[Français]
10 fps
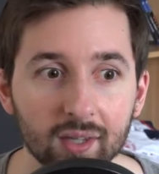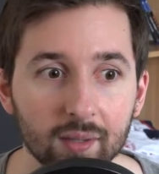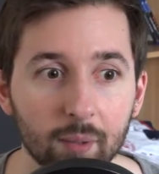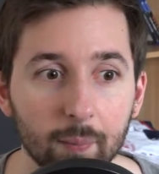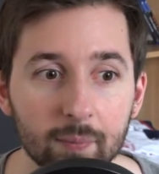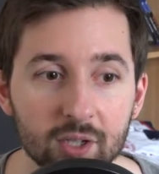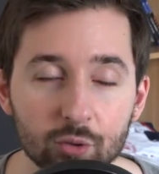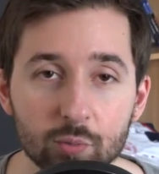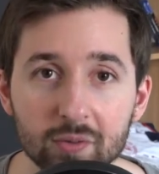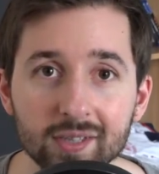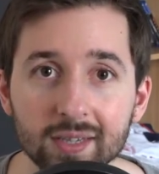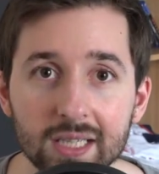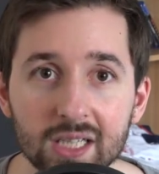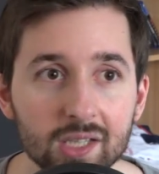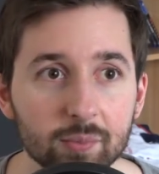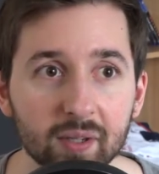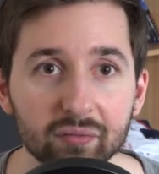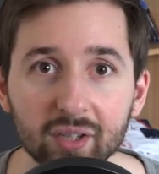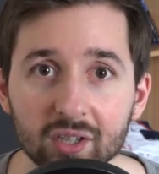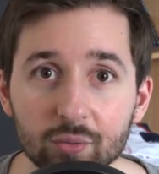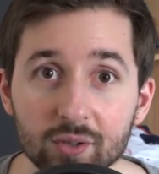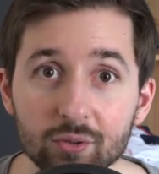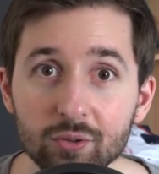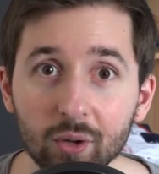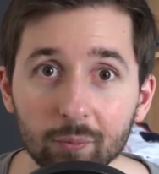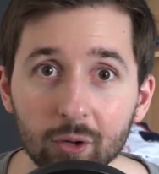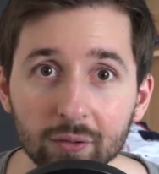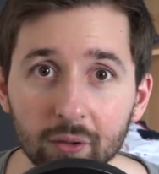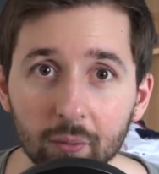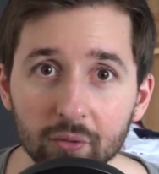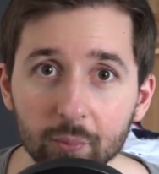et bah même les jeux que je possède déjà, je préfère y jouer juste sur émulateur, quoi.